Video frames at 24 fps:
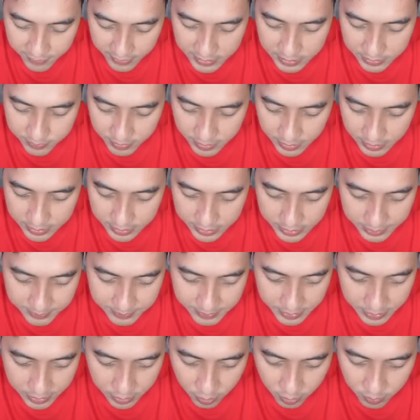fleksibel Nanti kita
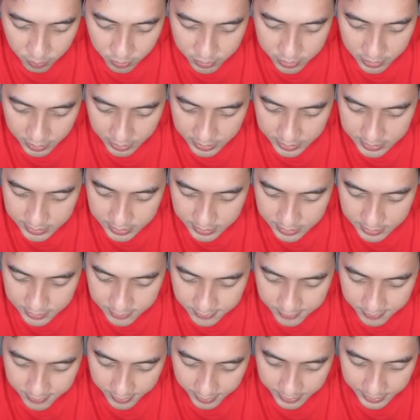bikin kombonya guys
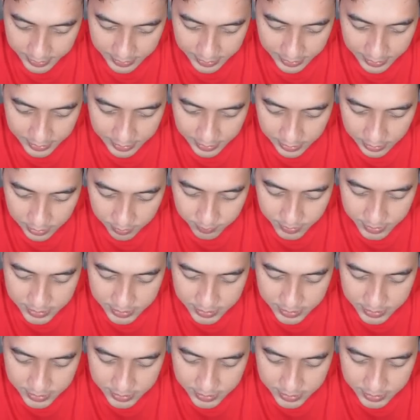Kayak gini-gini nih